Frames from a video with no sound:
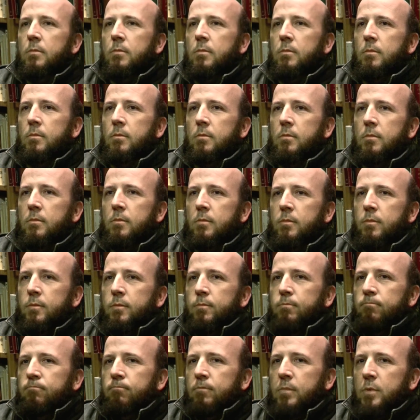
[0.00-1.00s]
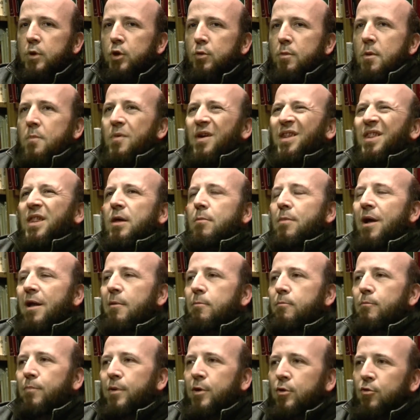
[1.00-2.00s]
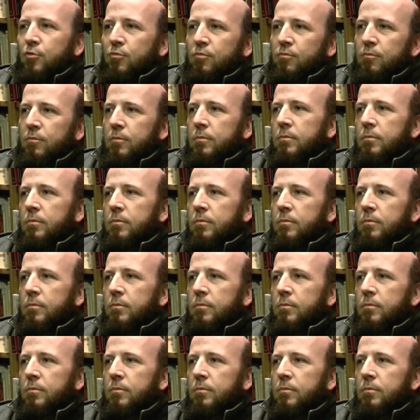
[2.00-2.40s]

Mm, no me parece mal, pero